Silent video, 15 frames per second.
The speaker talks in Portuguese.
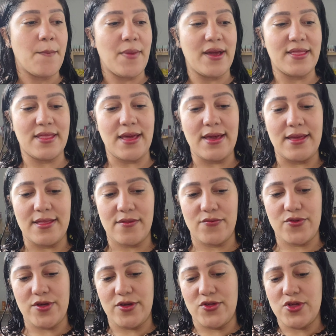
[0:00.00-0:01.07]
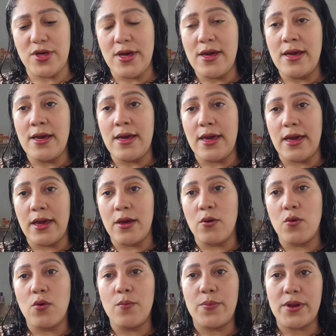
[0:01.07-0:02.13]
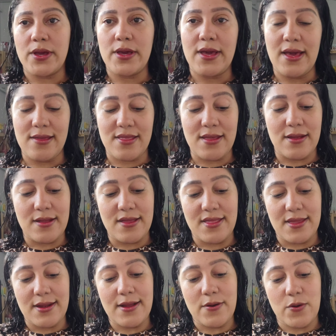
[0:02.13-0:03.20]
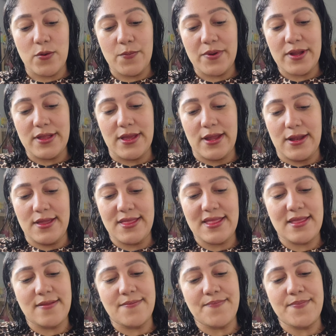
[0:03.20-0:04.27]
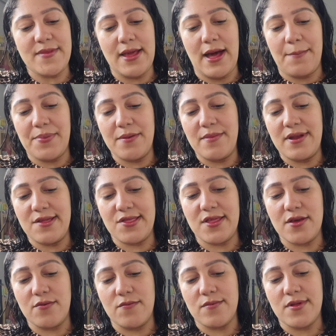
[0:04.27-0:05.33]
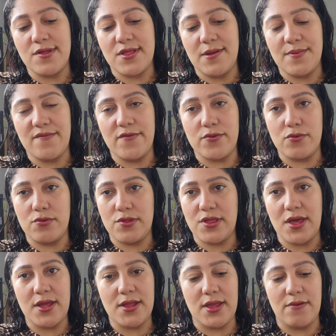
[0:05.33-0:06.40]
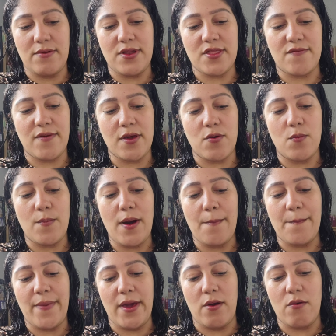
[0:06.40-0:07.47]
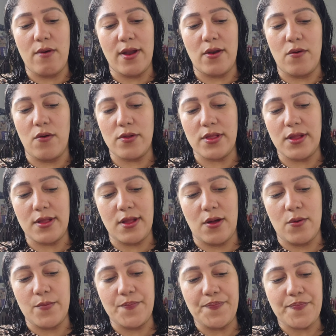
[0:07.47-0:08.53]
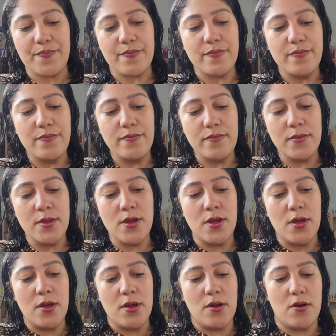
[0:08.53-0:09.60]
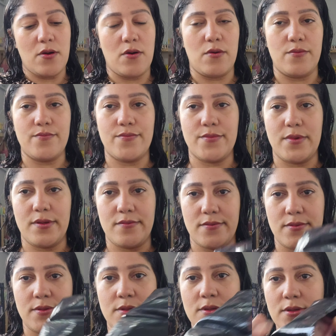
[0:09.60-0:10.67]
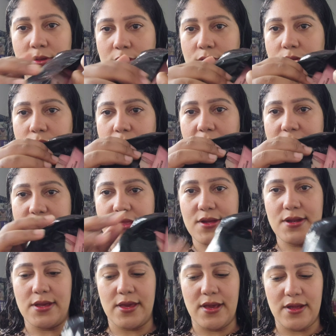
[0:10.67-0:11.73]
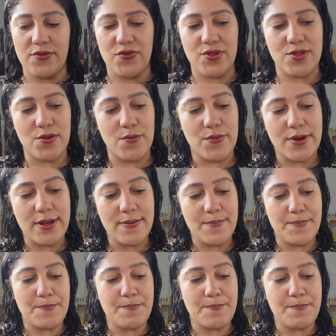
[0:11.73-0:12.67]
Mas é isso, gente. É, eu comprei... Essa é a terceira compra neles. A primeira e a segunda sempre deu tudo certinho. Eles vêm com papel, com a nota e tal. Ó. Tô rasgando aqui com a tesoura.